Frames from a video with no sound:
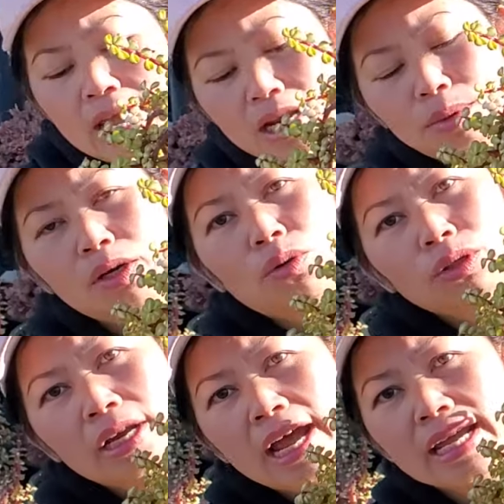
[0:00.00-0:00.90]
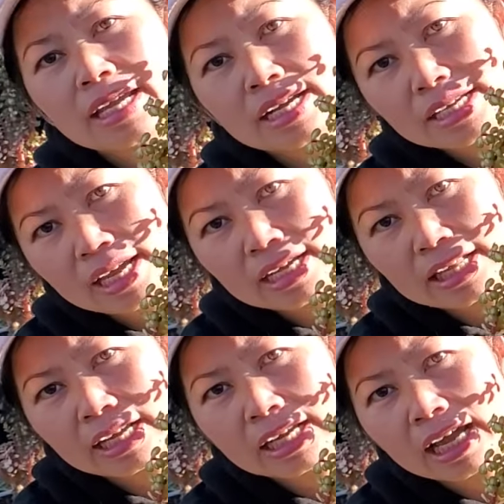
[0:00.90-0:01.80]
ở nhà nó mới rủ tới đây nha cả nhà
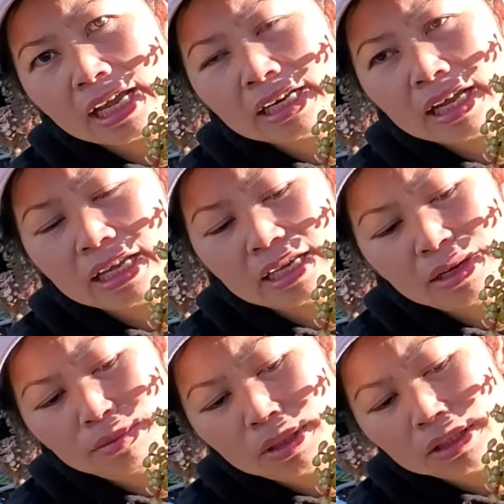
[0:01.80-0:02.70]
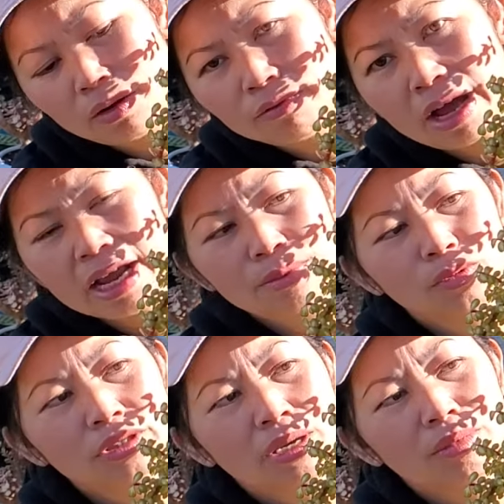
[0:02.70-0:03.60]
tại cái cây này á, mình không phải là
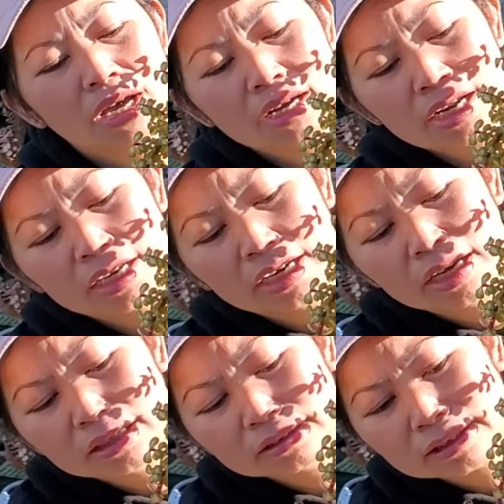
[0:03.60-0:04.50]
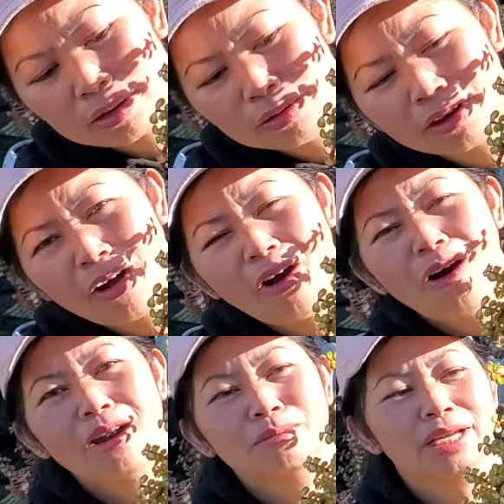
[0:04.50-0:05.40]
muốn trồng lớn là nó lớn được đâu nó
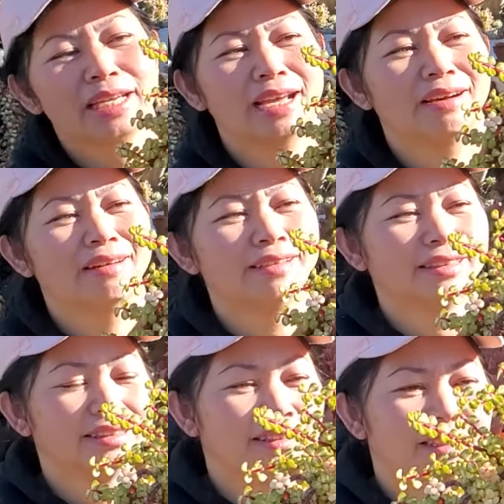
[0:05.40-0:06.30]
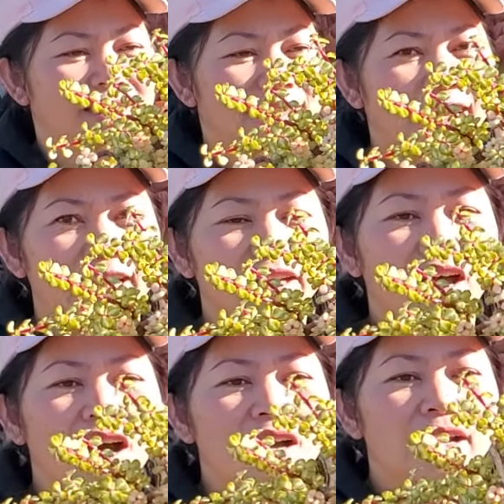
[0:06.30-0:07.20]
khó lắm cả nhà ơi tại vì
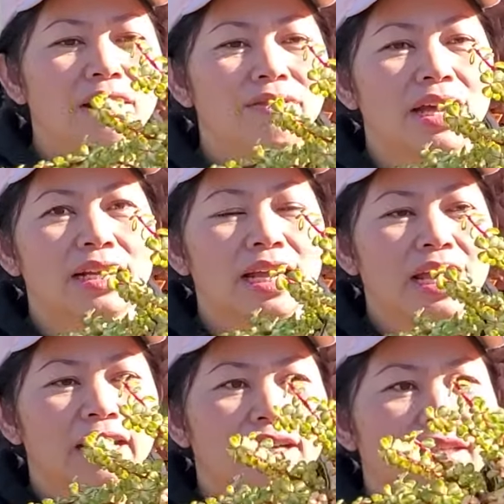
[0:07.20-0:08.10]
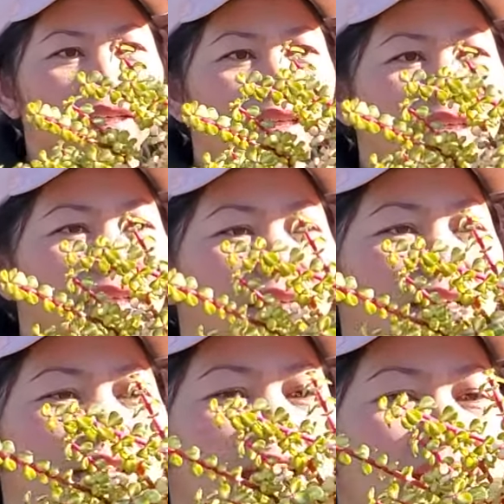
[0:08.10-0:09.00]
nó đã va đó thì
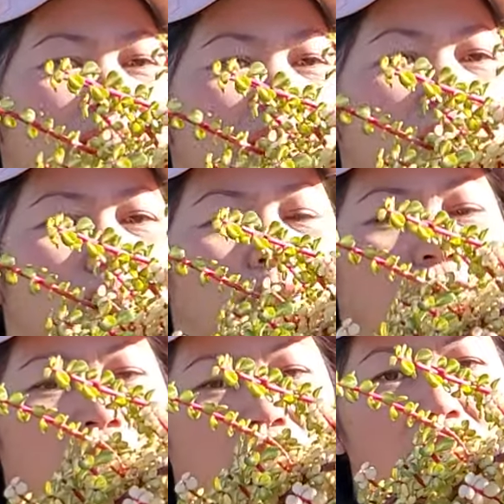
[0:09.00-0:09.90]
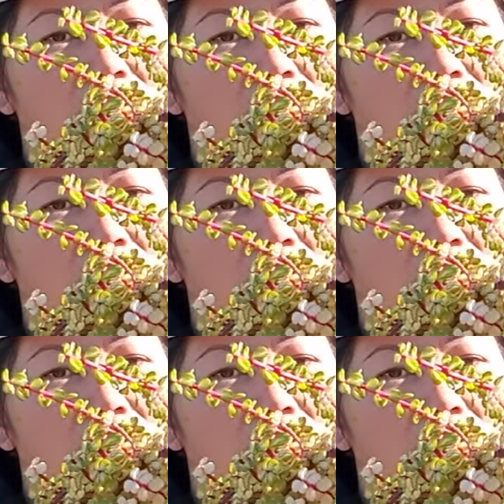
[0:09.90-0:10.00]
cả nhà thấy không thì